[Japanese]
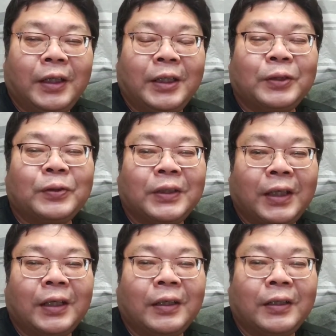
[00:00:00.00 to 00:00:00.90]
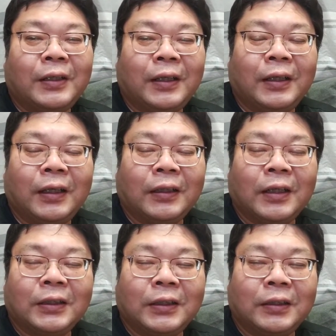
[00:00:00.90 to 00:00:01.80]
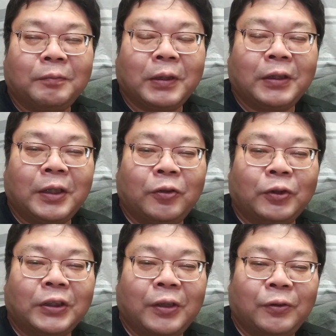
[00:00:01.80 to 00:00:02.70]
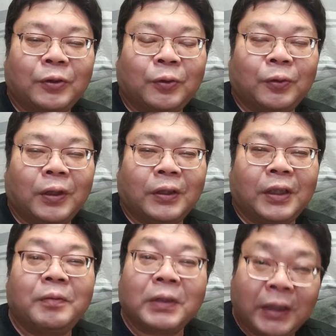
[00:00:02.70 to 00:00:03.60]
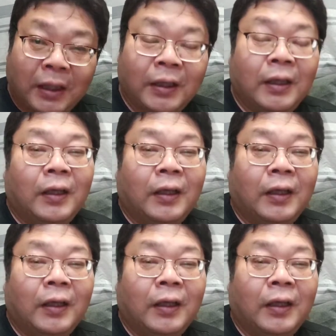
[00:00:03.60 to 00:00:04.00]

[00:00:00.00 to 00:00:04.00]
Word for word: リリースして、えー、新しいバッテリーをつけるってことができません。